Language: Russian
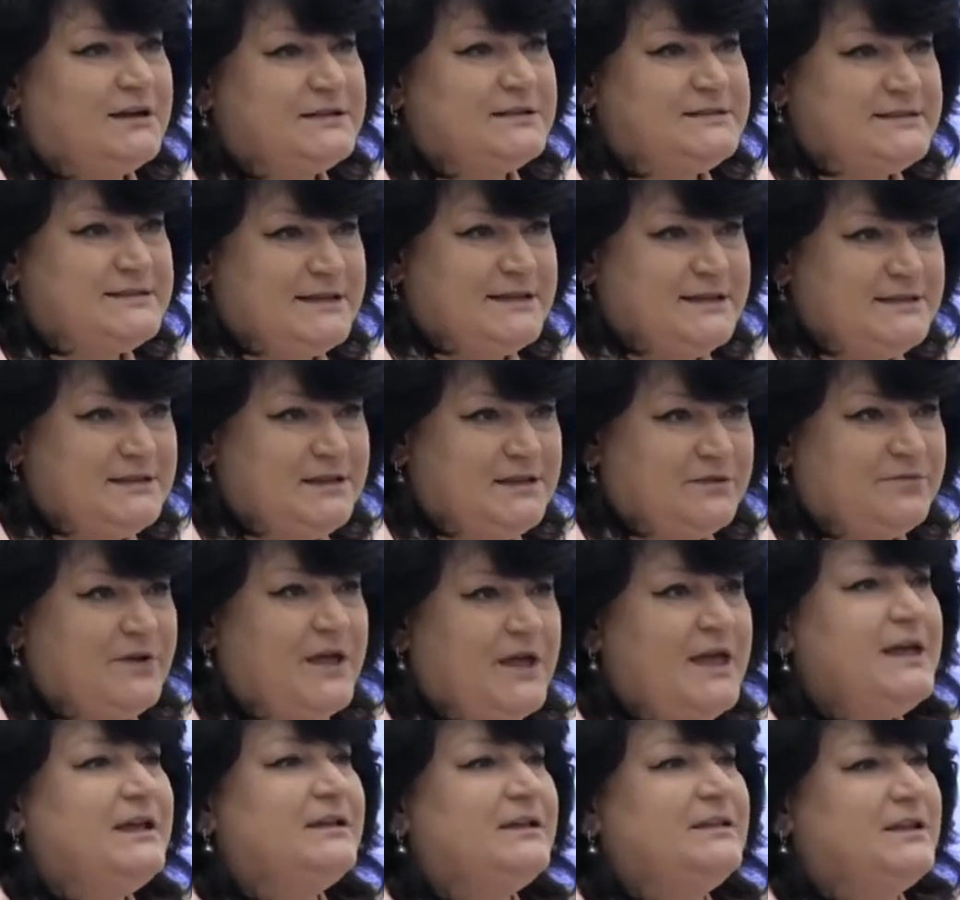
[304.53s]
акцентов
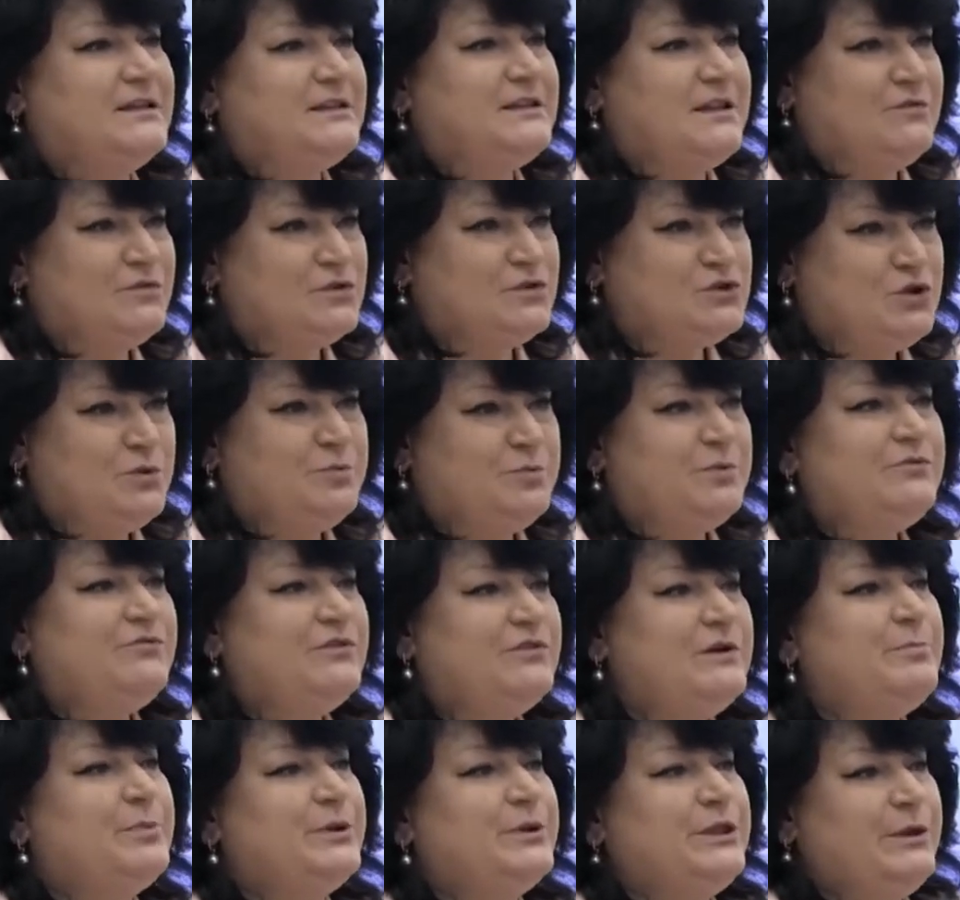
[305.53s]
для того, чтобы
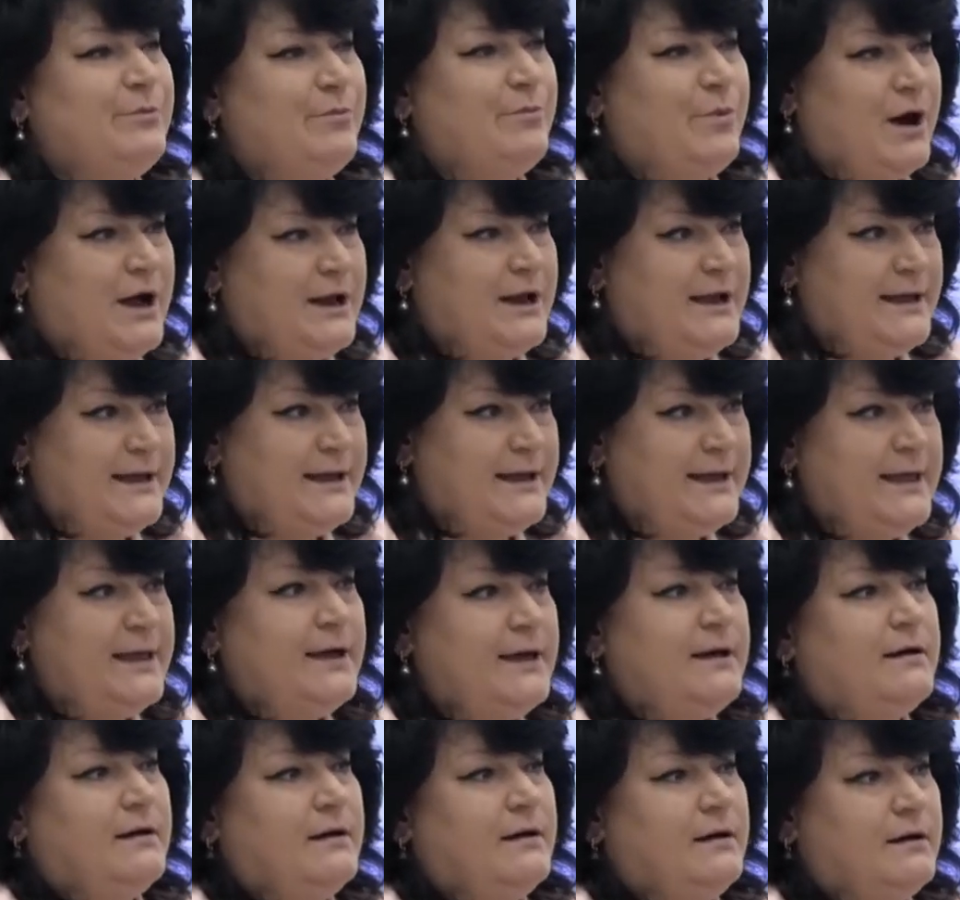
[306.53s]
вы понимали,
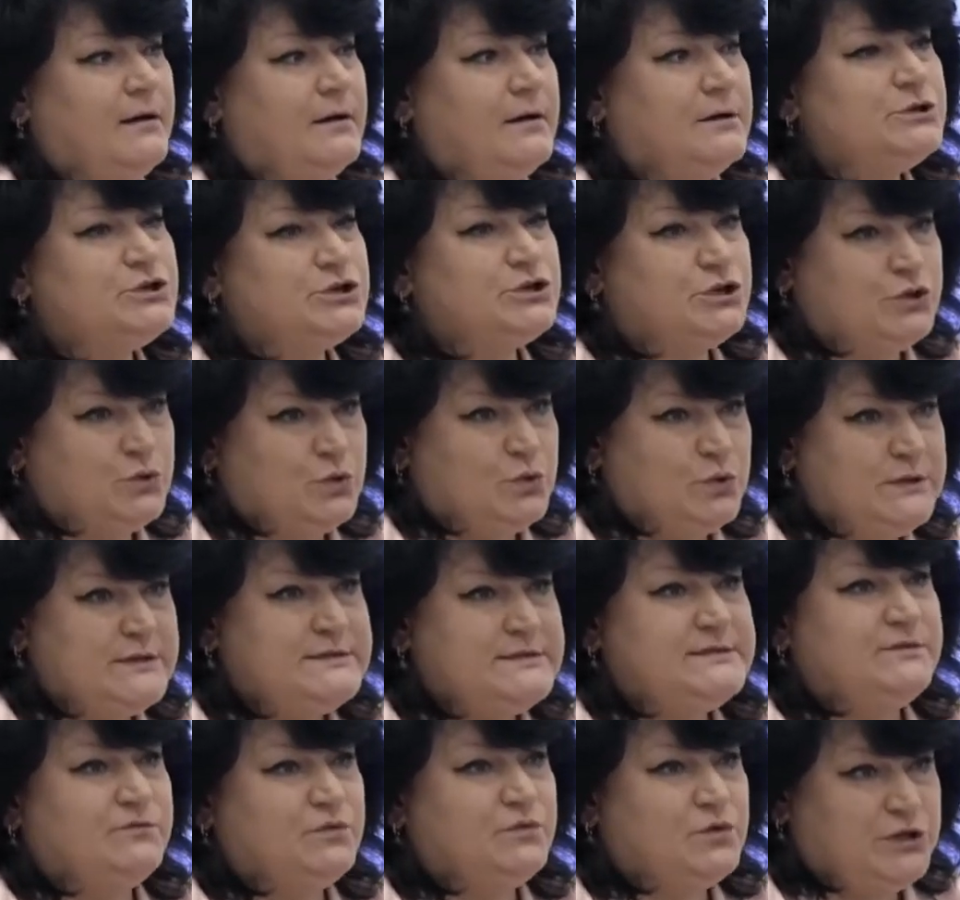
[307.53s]
а, что на
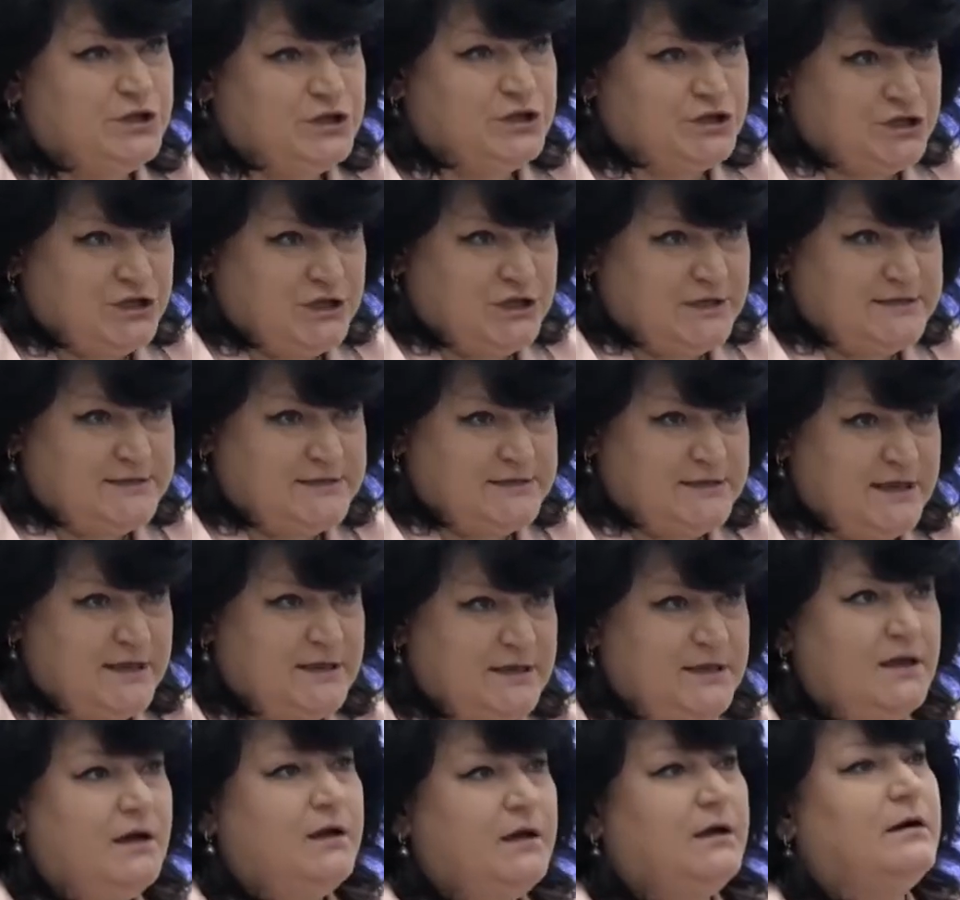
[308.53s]
сегодняшний
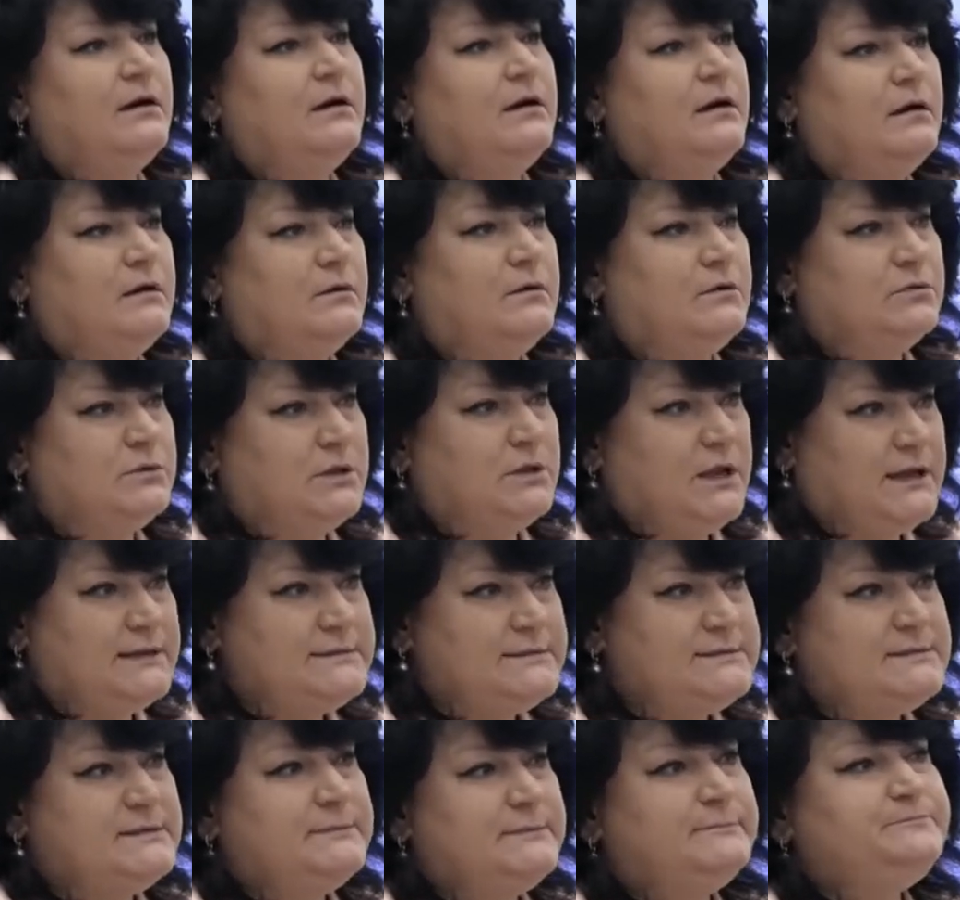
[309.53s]
день у
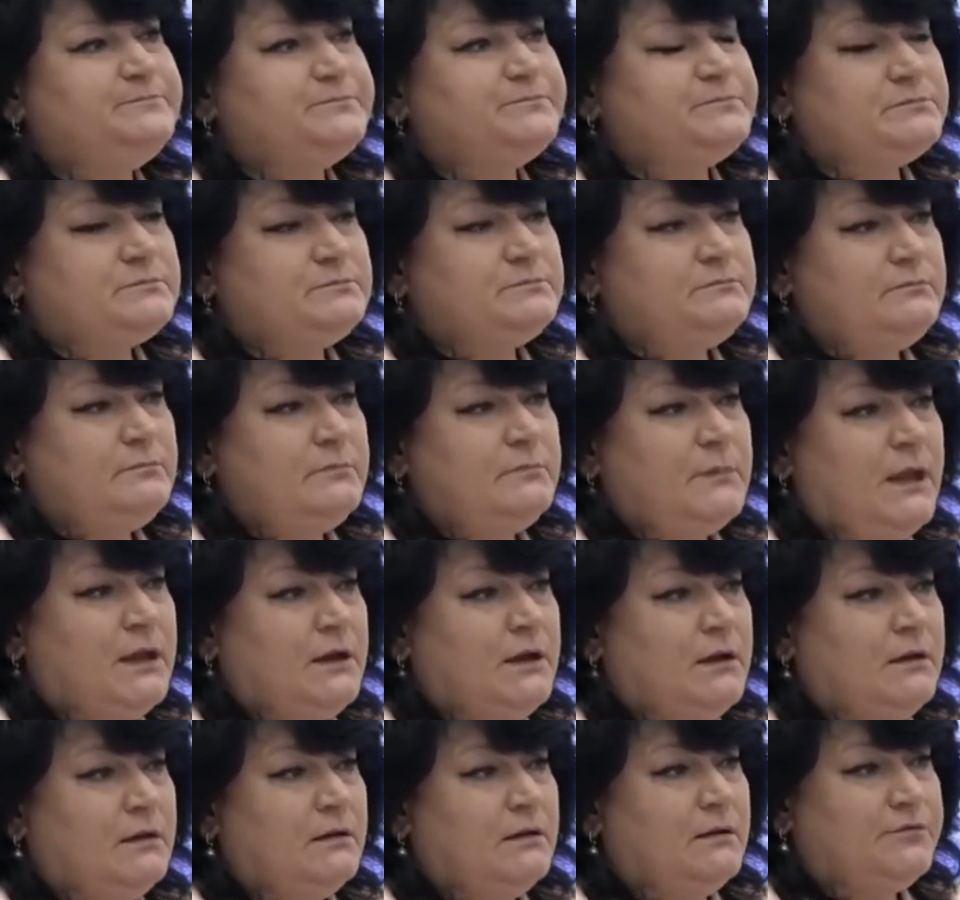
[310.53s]
нас
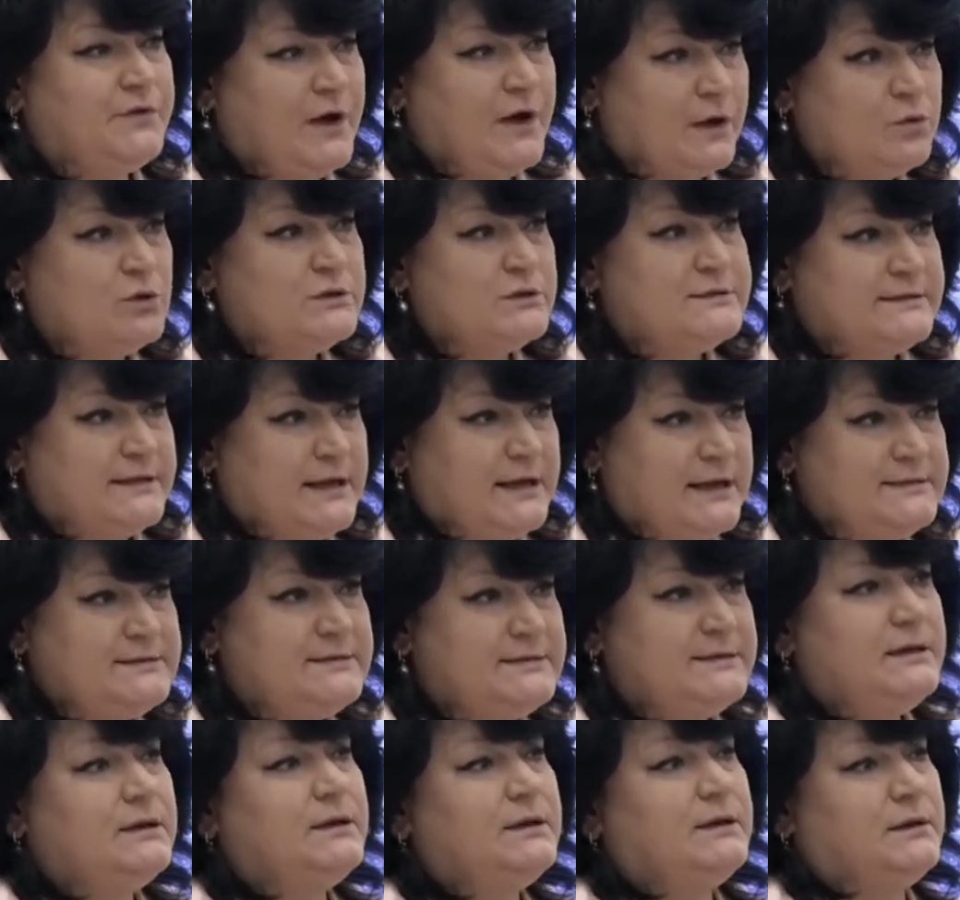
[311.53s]
а, в какой
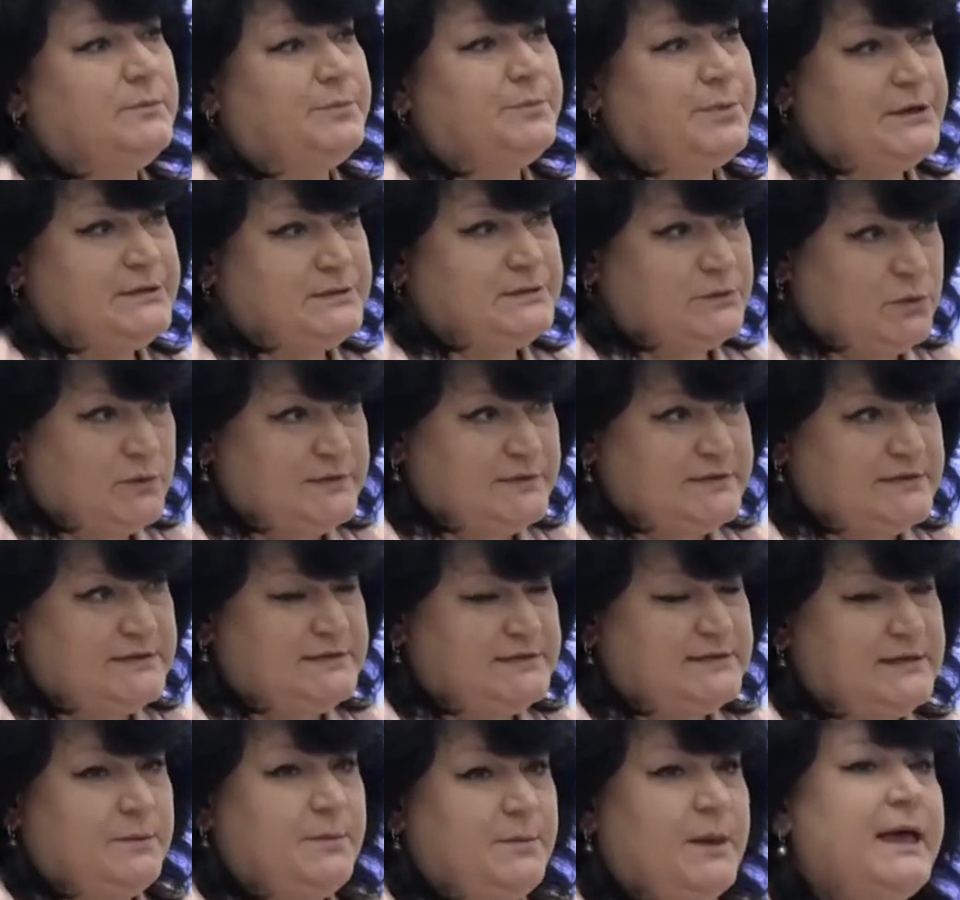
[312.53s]
стадии а, происходит в
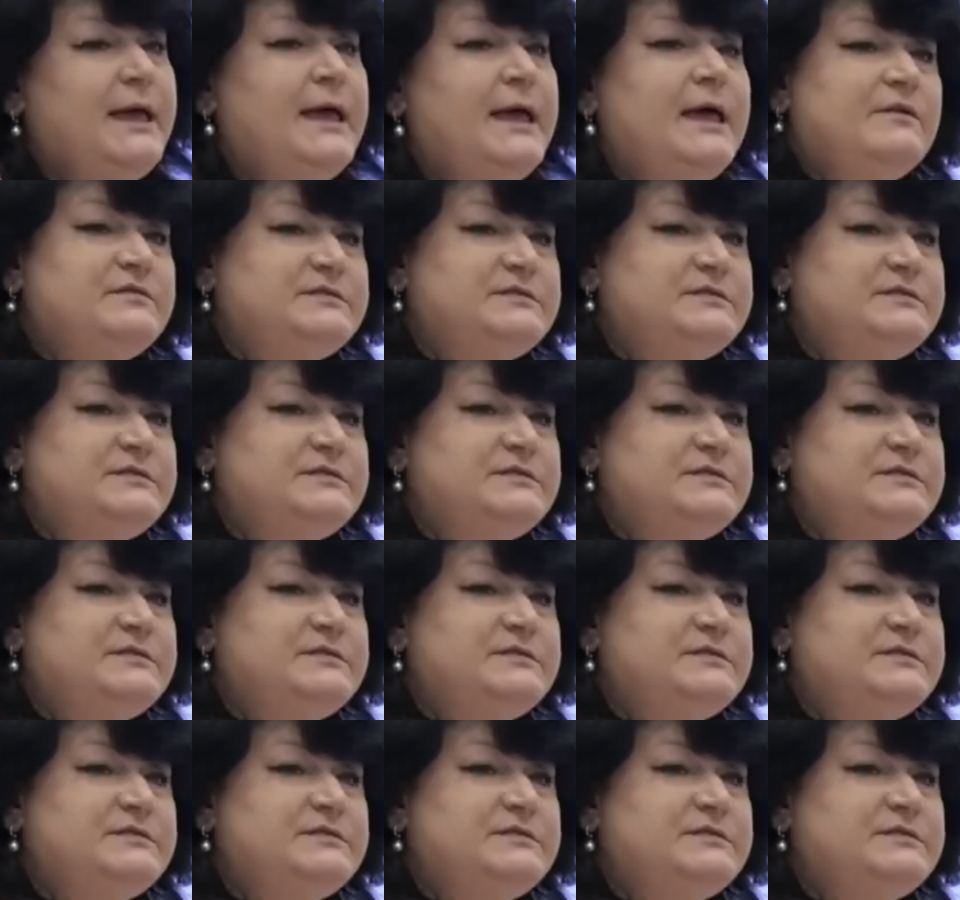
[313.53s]
системе.